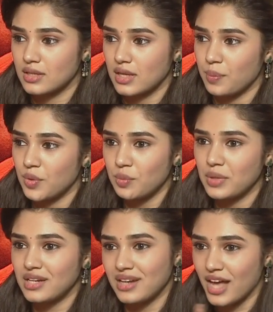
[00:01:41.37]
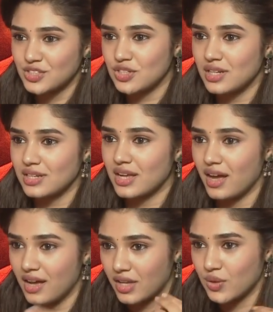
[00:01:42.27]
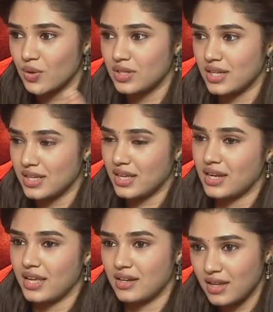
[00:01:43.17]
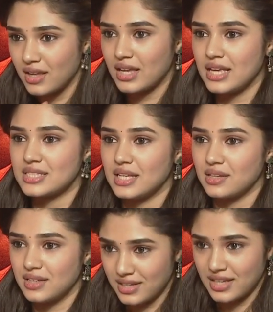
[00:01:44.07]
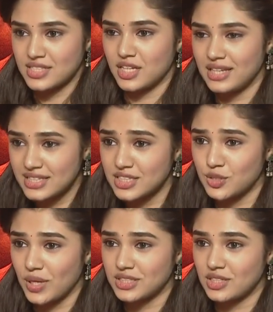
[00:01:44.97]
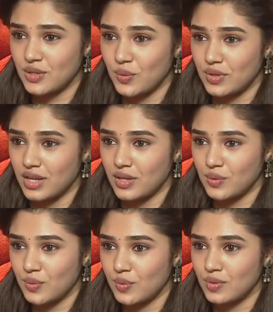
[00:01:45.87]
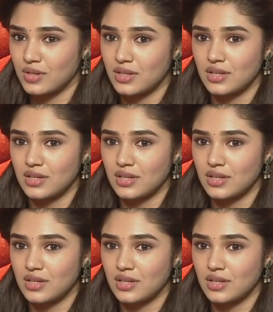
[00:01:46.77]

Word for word: ఎప్పుడు మీరు న్యాచురల్గా అనుకుంటేకి నేను ఈ ఈ సిచ్యువేషన్లో ఉన్నాను hmm.